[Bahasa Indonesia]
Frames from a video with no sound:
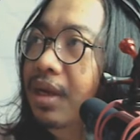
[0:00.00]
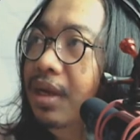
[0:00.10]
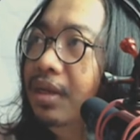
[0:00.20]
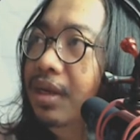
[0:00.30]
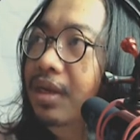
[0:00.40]

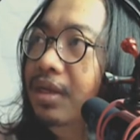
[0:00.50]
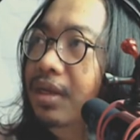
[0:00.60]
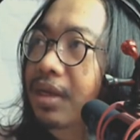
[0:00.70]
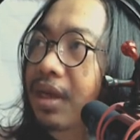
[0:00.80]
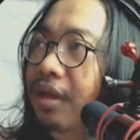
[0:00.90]
Nah, jadi di
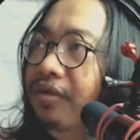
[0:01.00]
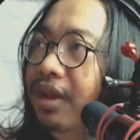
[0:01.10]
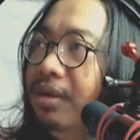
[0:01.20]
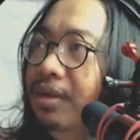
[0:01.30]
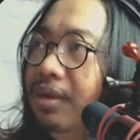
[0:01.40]
sini di
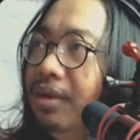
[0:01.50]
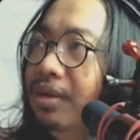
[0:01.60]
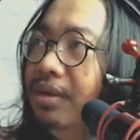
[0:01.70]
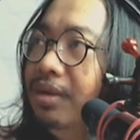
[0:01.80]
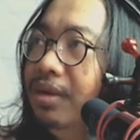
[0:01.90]
efek
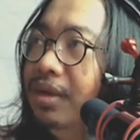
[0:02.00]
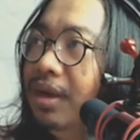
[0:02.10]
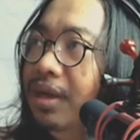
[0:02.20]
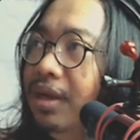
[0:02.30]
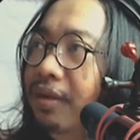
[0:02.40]
control,
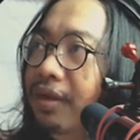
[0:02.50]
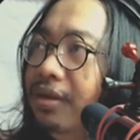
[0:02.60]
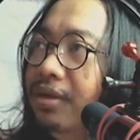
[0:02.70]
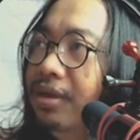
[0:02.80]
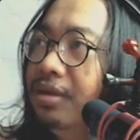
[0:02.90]
kita klik
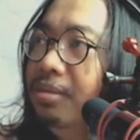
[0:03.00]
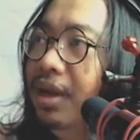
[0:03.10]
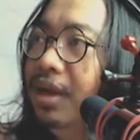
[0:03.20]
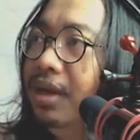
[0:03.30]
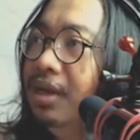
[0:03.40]
efek control
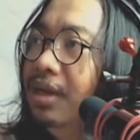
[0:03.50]
sebelah.